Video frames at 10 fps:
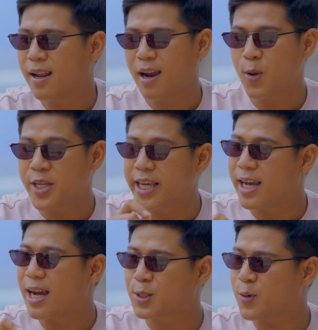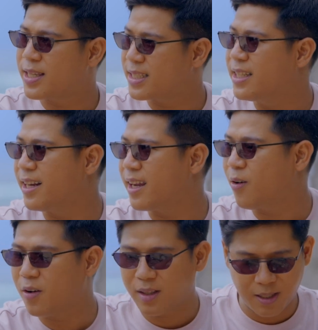Nah, kalau Jackie Castro-nya sendiri, kok
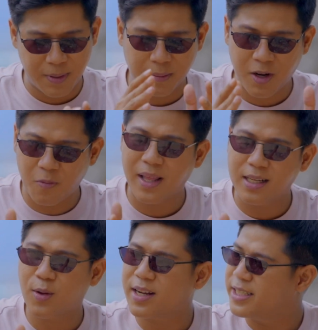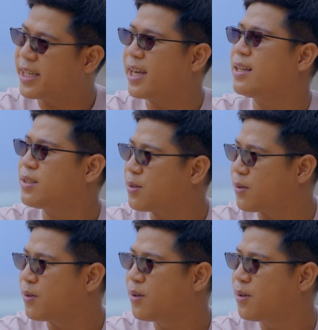mm-hmm. tiba-tiba lo milih seorang Jackie Castro?